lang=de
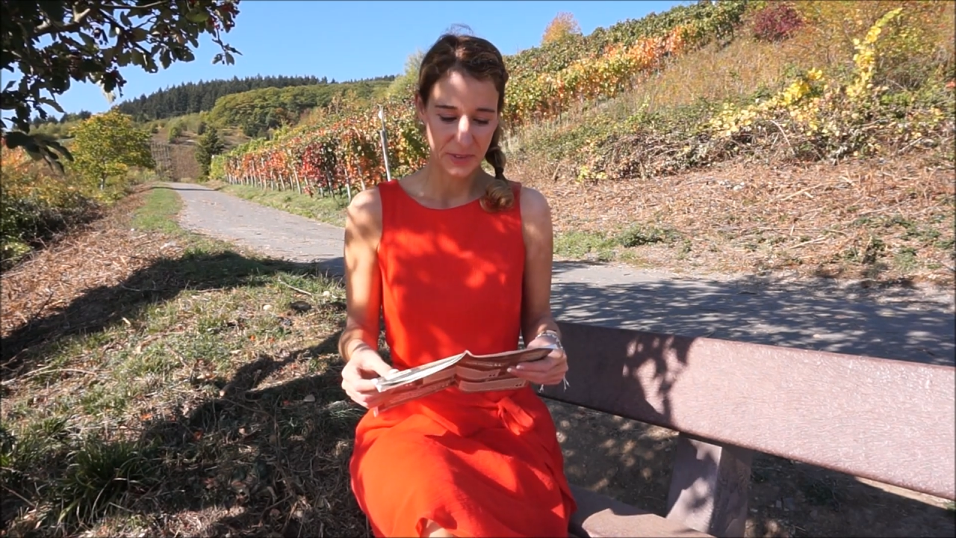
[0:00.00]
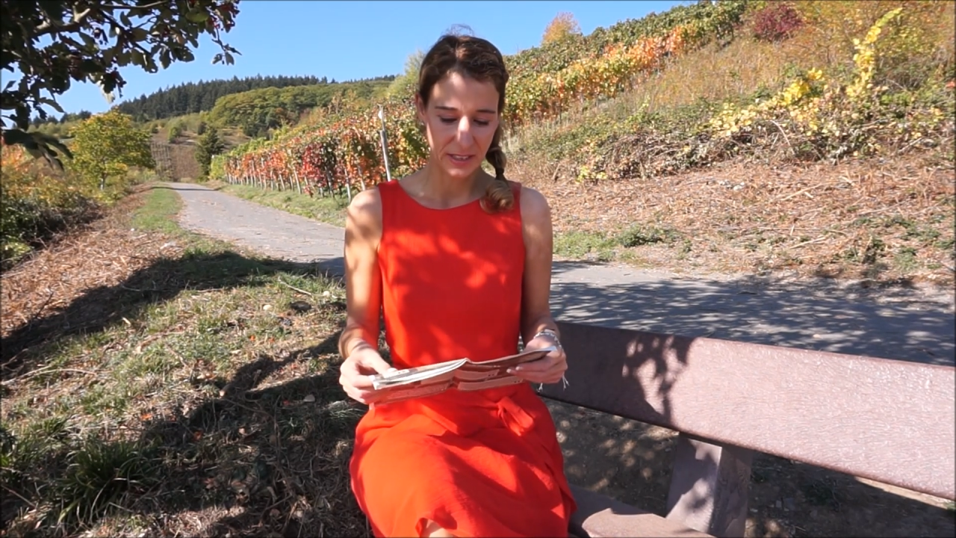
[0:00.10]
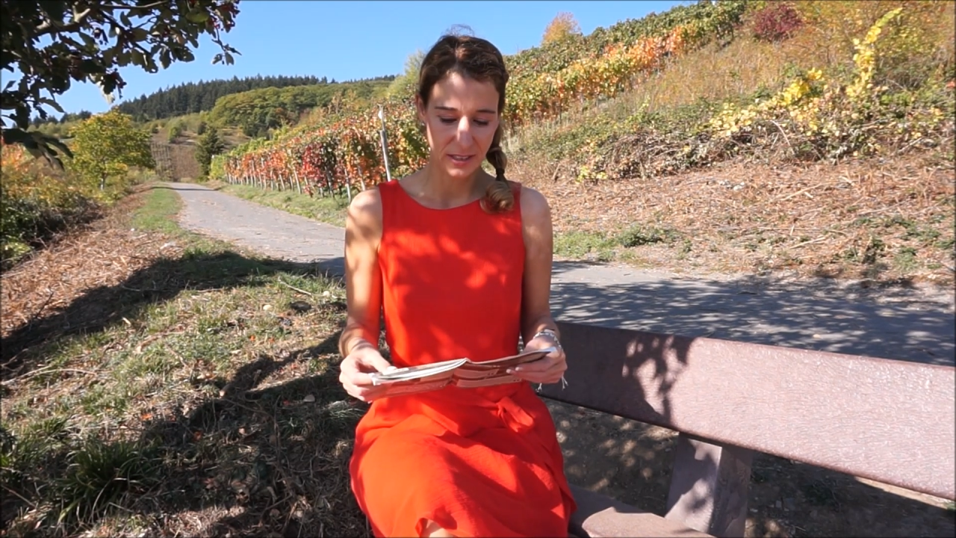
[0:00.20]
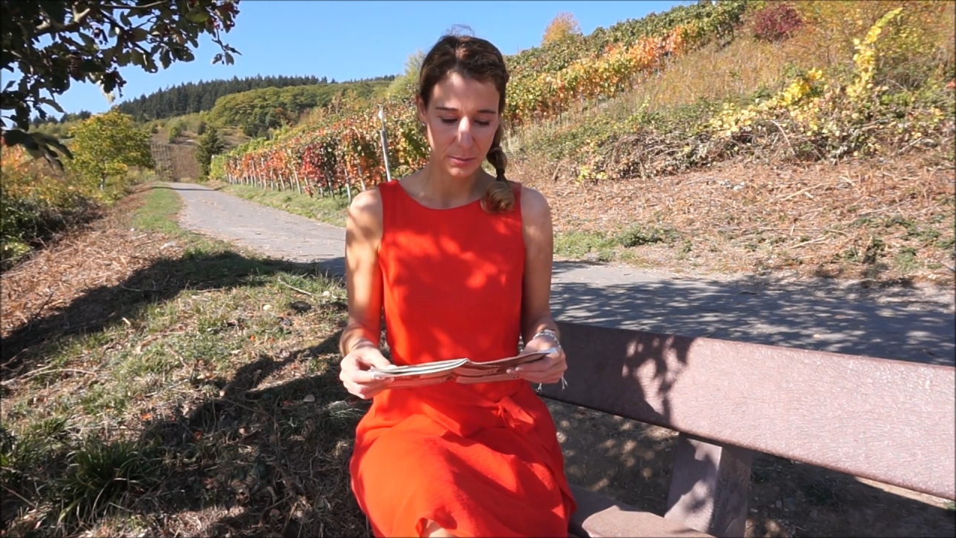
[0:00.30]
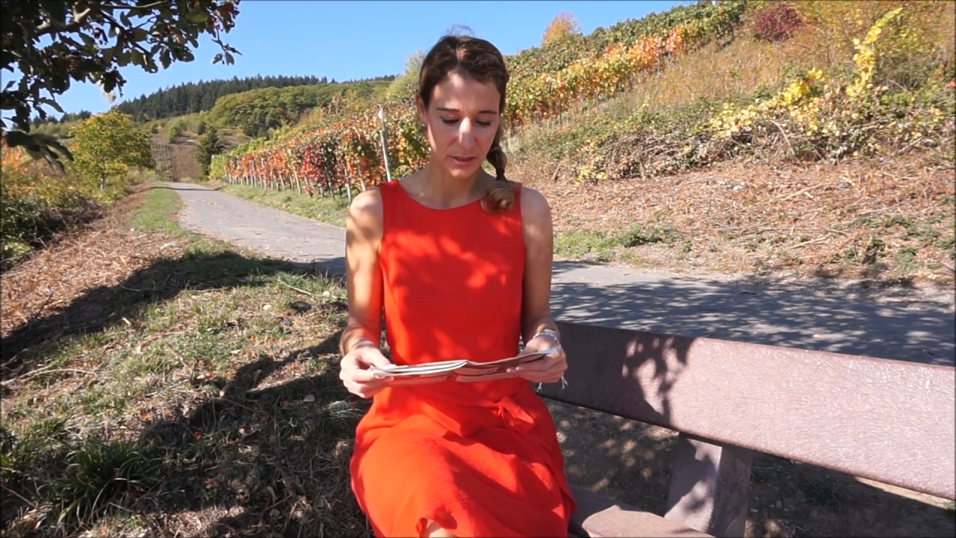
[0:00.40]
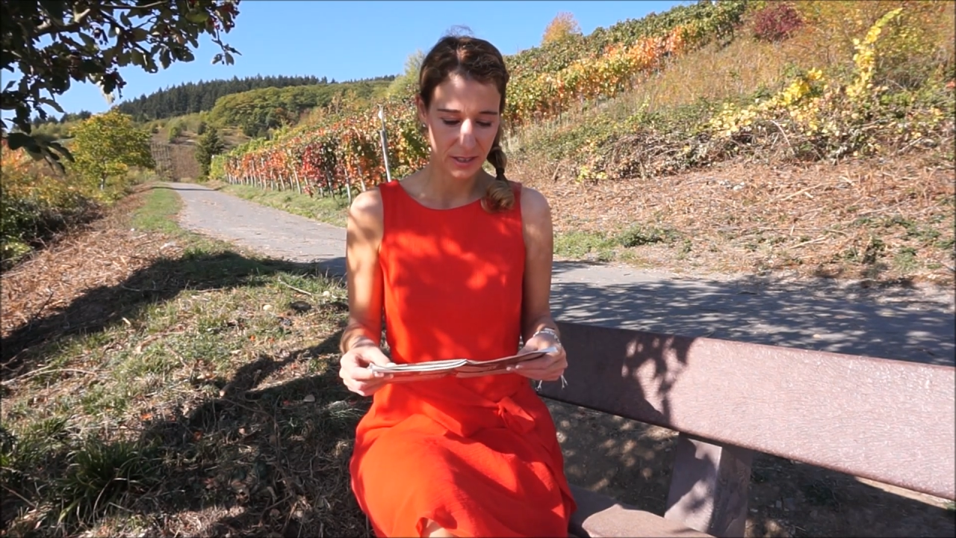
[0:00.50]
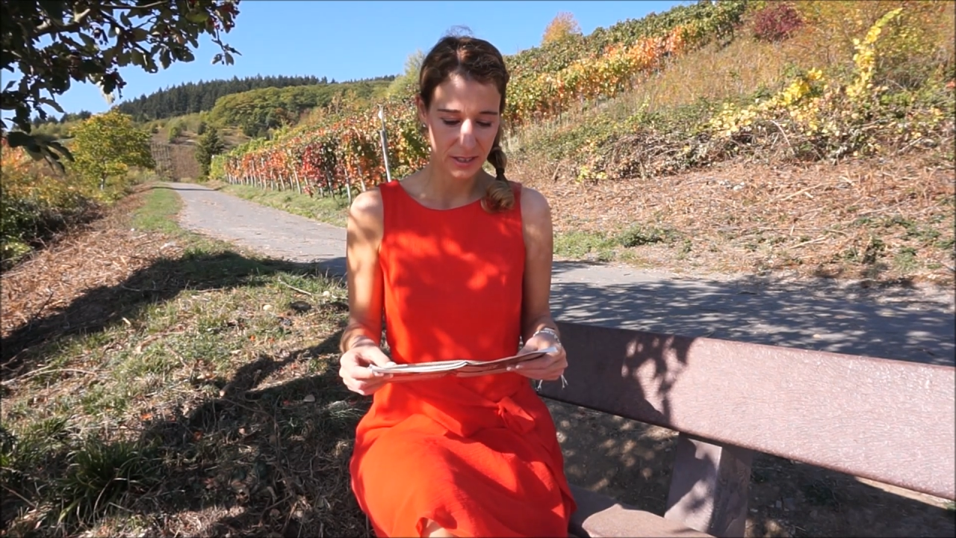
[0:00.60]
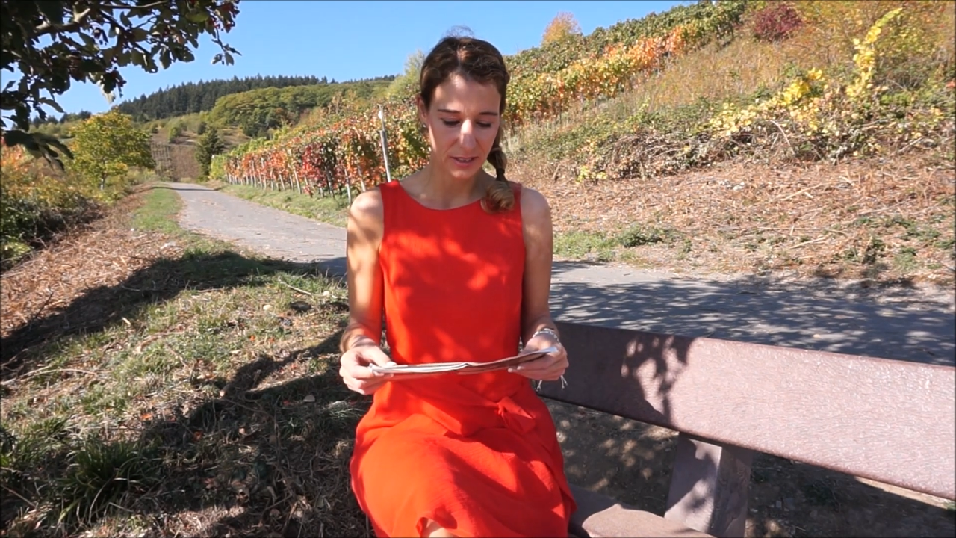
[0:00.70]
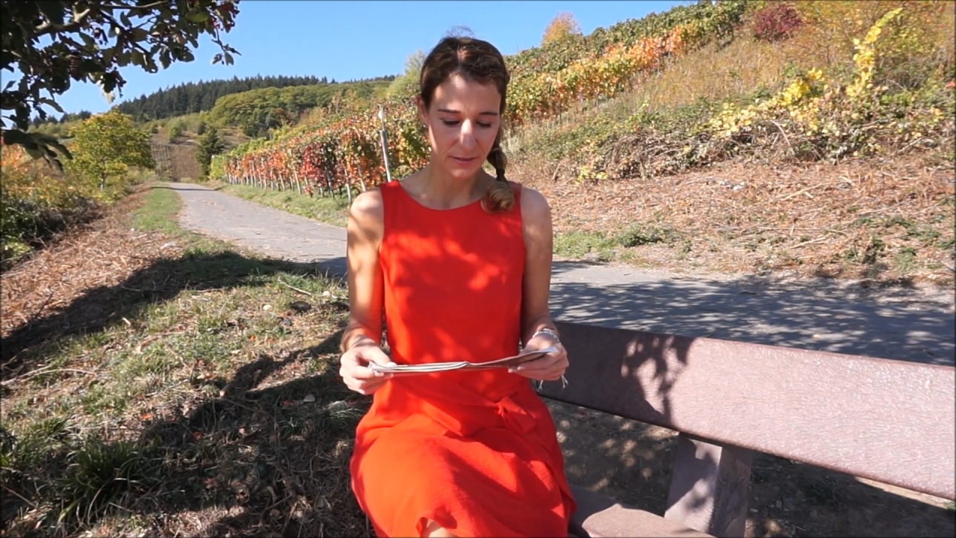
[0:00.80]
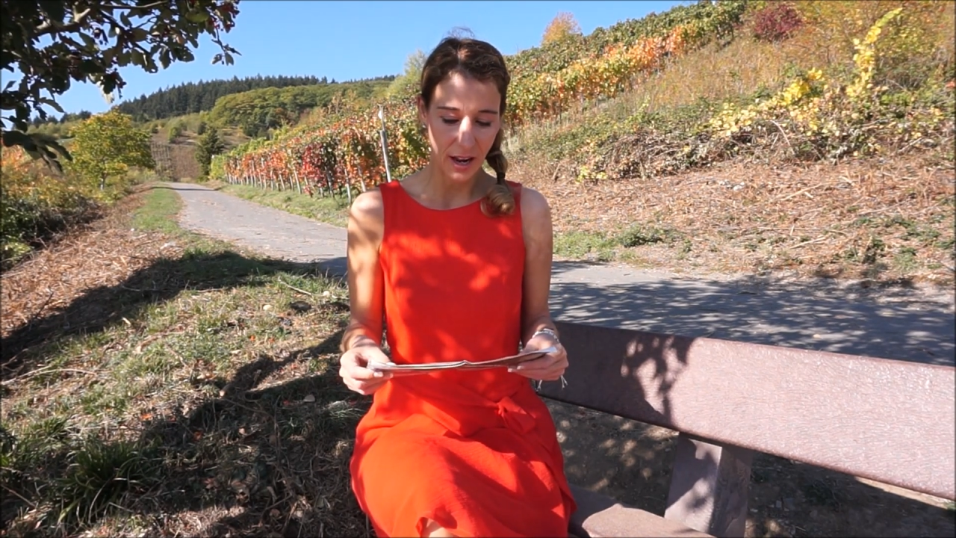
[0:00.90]
diese
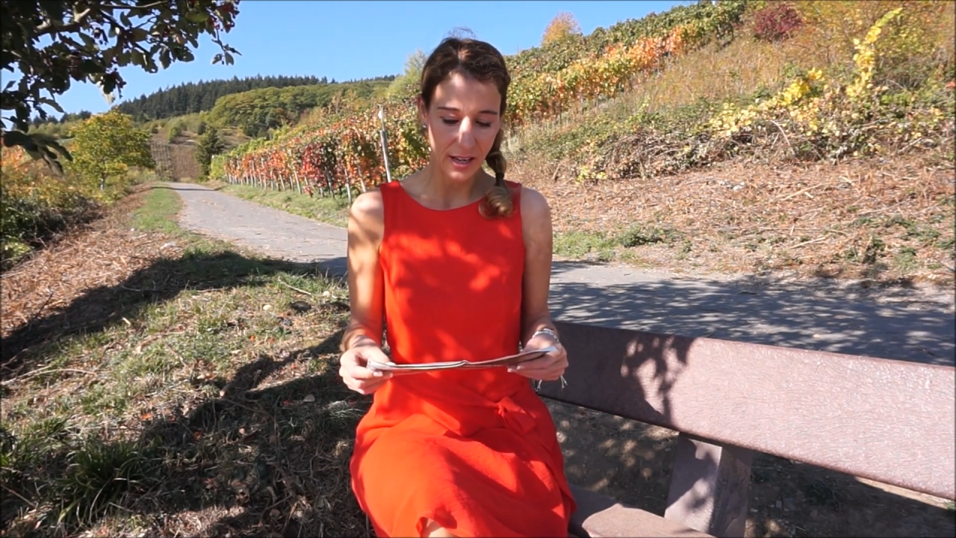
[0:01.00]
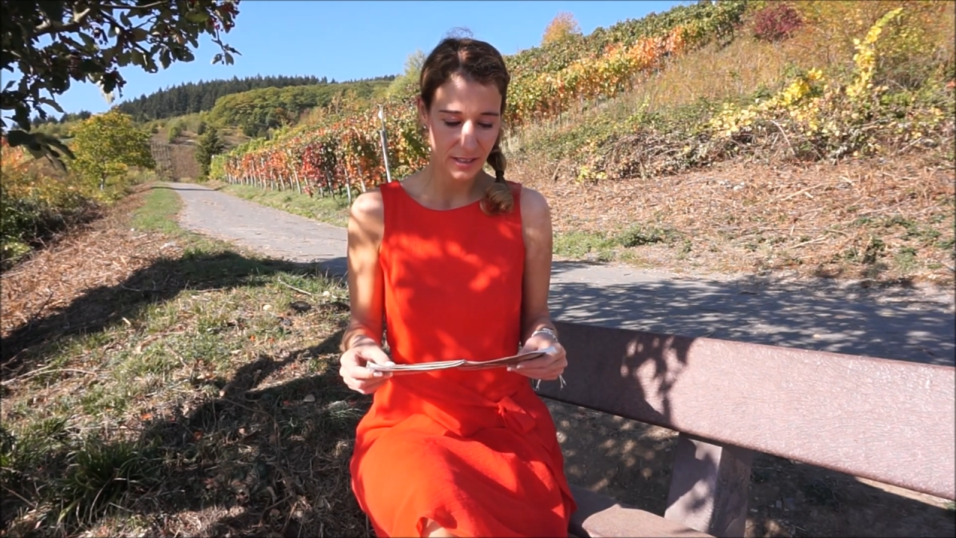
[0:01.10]
Berichte wahr